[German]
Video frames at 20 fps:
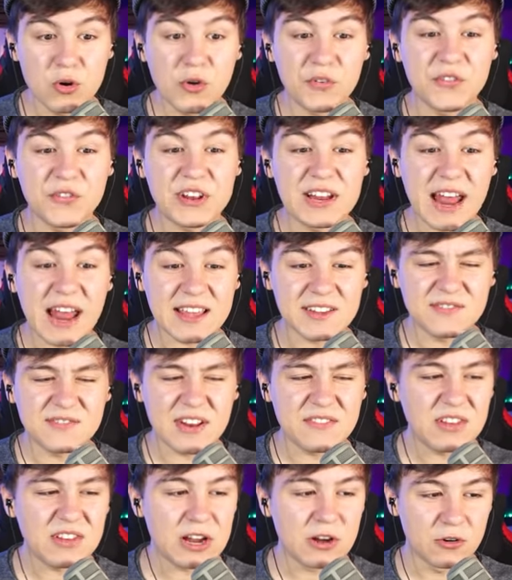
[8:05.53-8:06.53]
Und vielleicht,
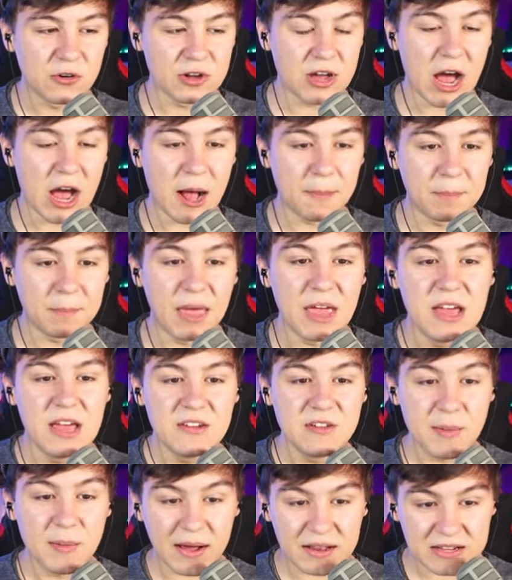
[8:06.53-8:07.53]
wenn wir Glück haben, ne?
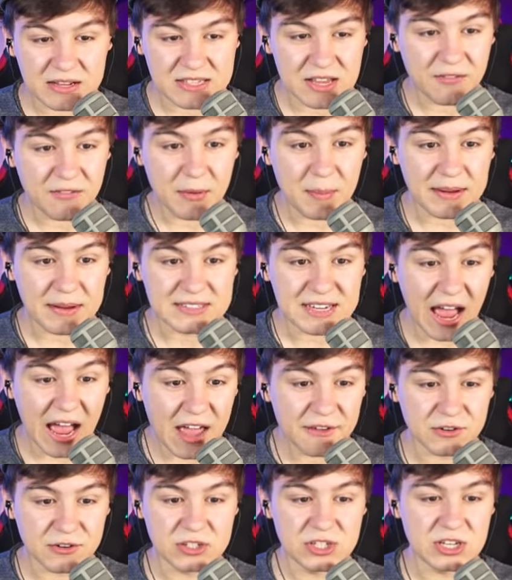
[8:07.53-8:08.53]
Wir machen jetzt einfach mal
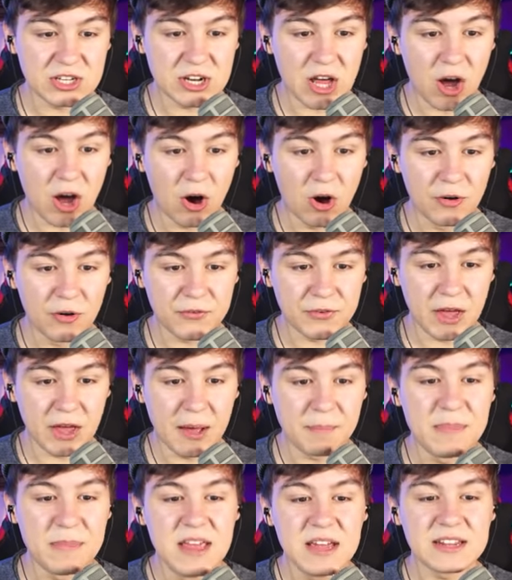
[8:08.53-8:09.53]
drei von denen auf,
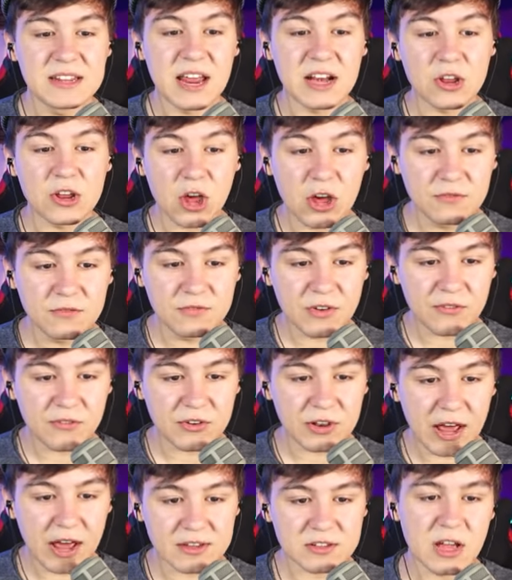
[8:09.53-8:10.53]
ja? Dann können wir
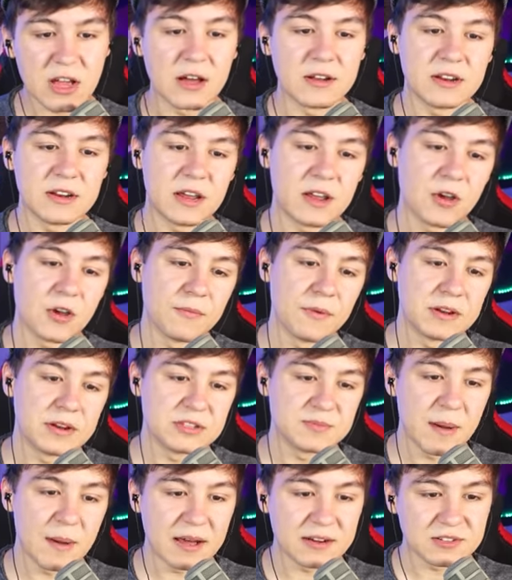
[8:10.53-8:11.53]
vielleicht... Ah, nee, können wir
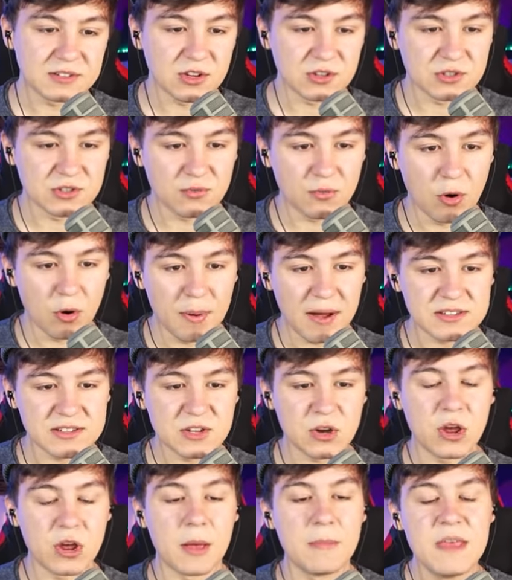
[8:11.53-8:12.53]
nicht machen machen, das kostet
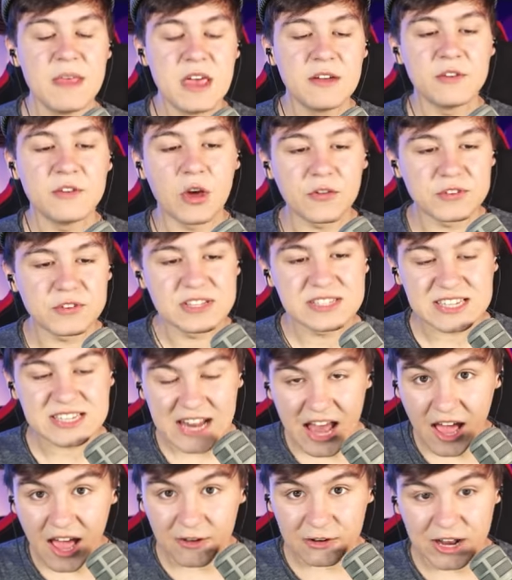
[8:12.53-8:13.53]
Robux. Okay, wir öffnen sie
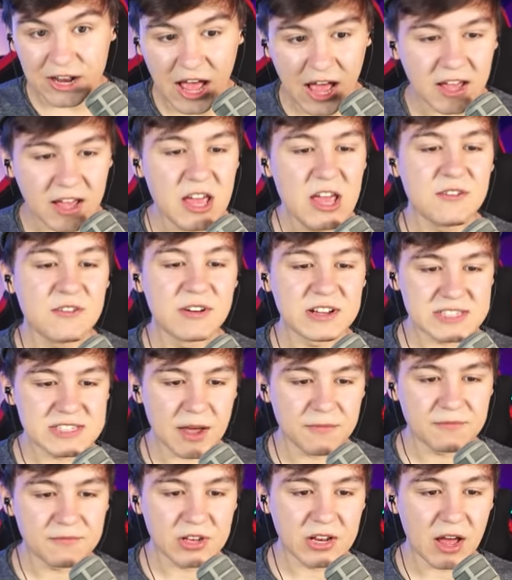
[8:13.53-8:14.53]
nach und nach. Was
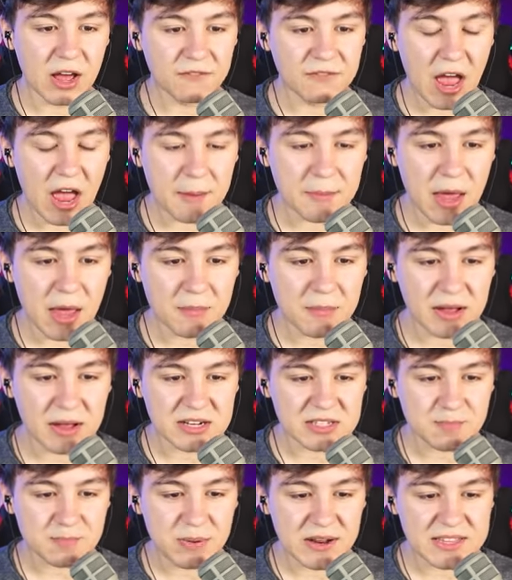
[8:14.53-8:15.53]
haben wir da? Wir haben einmal
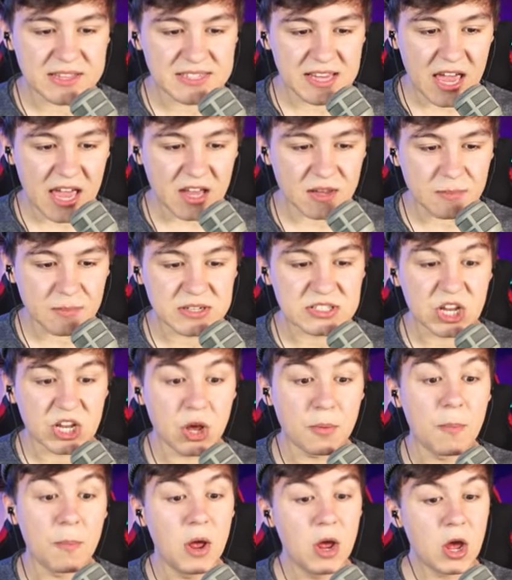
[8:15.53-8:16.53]
das Blitzeck mit
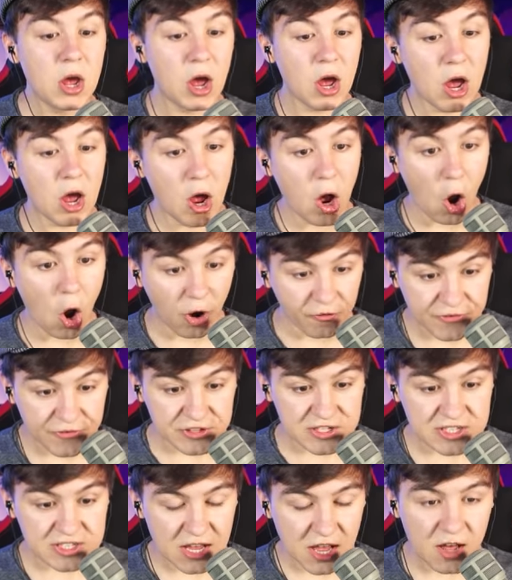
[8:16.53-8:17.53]
dem äh,
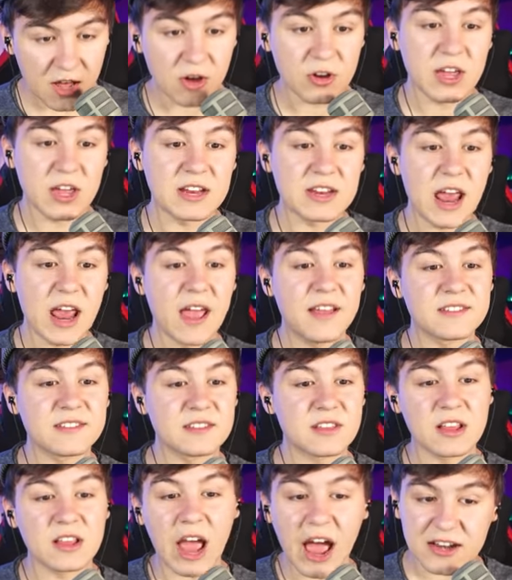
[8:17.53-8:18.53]
Officer. Okay, der
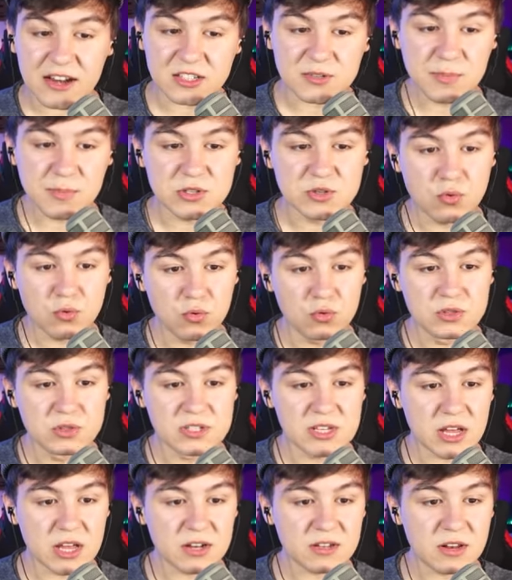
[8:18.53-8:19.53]
ist gar nicht mal so
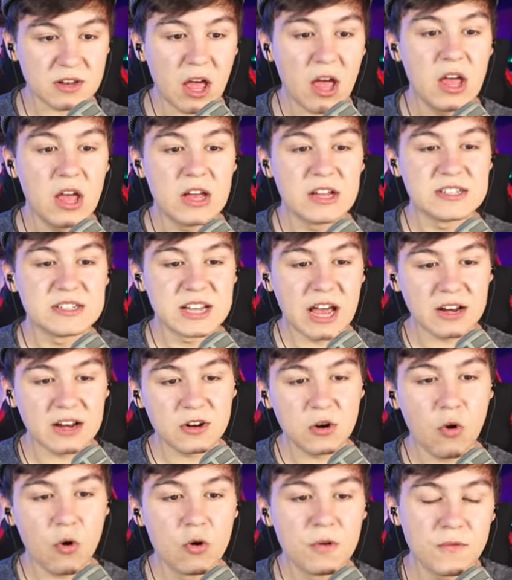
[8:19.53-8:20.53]
unseltener. Ne?
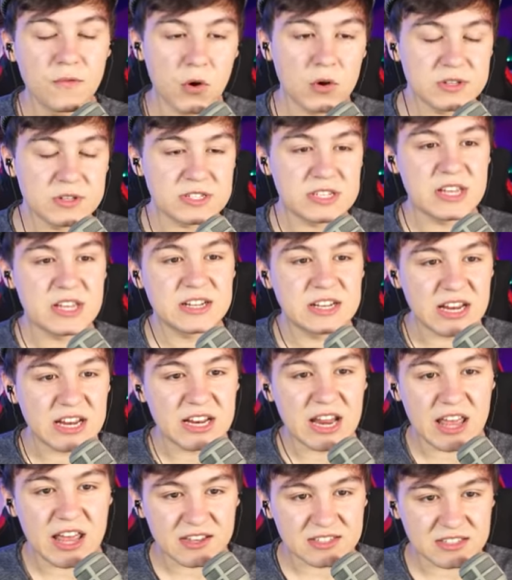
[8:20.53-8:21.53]
Dann holen wir uns hier
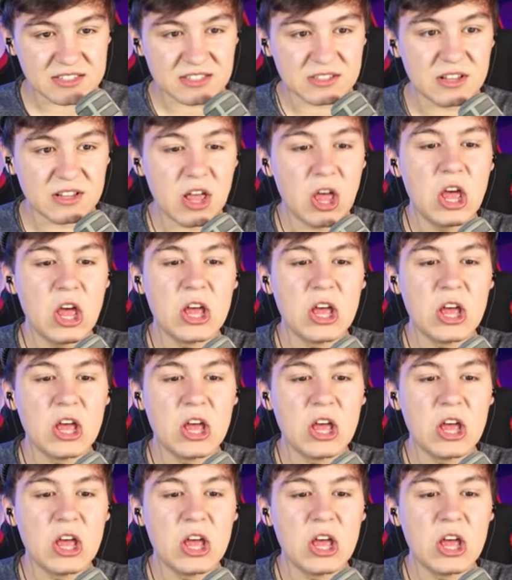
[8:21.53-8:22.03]
den nächsten.